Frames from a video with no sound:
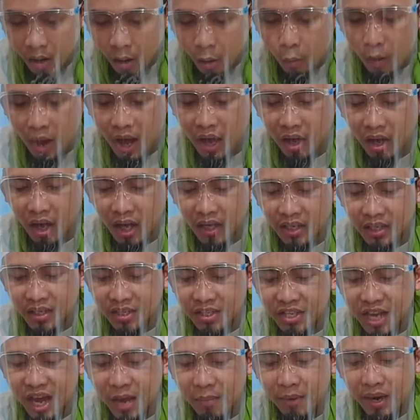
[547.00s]

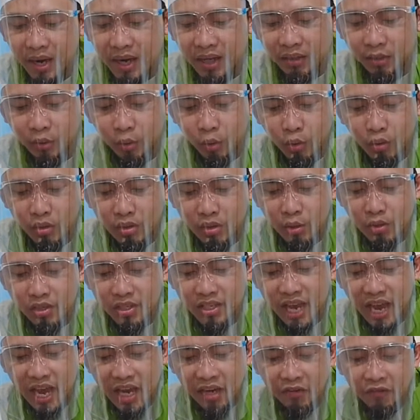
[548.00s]
Waqad jama'tu
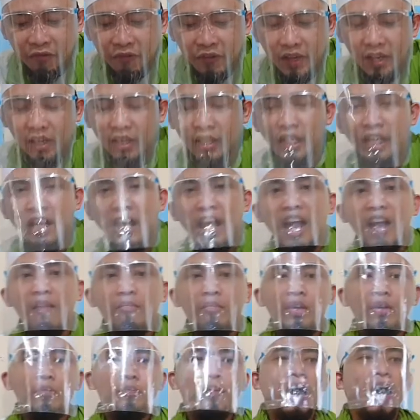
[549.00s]
juz'an fil
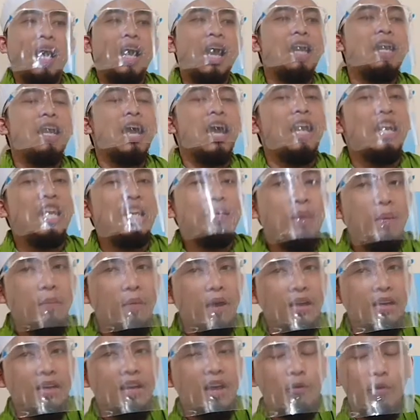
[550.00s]
qiyami. Bahkan
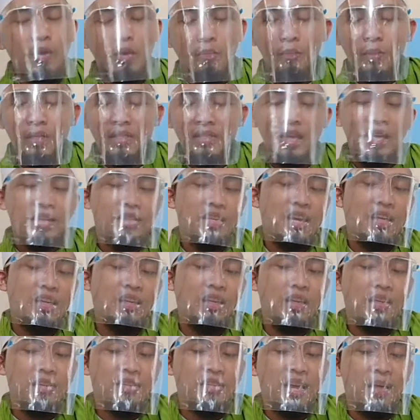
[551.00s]
Al-Imam An-Nawi bisa
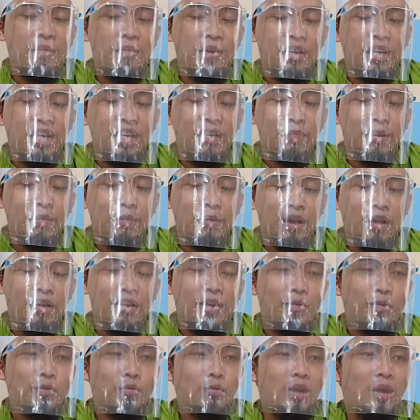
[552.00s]
jadi di zaman Imam
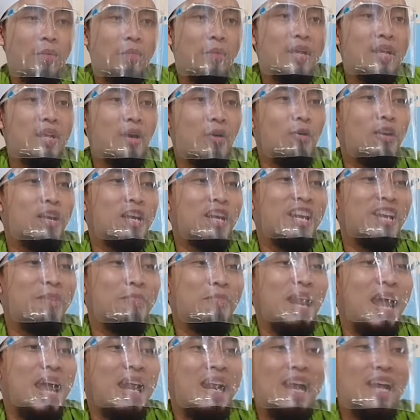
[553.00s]
An-Nawi sudah banyak orang
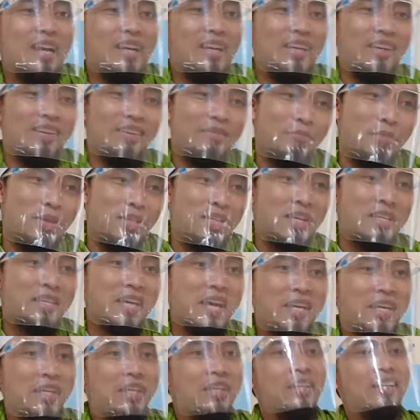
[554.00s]
yang melarang nih, bisa
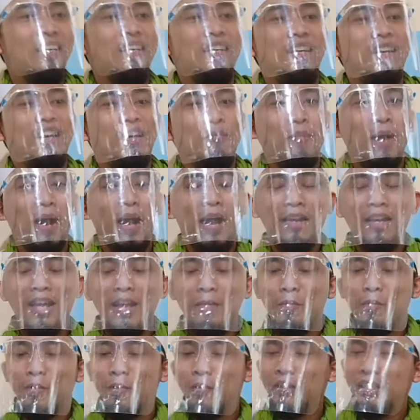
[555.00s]
jadi.
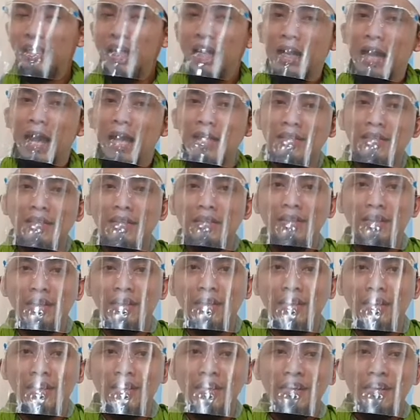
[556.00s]
Makanya Imam An-Nawi tegas di sini.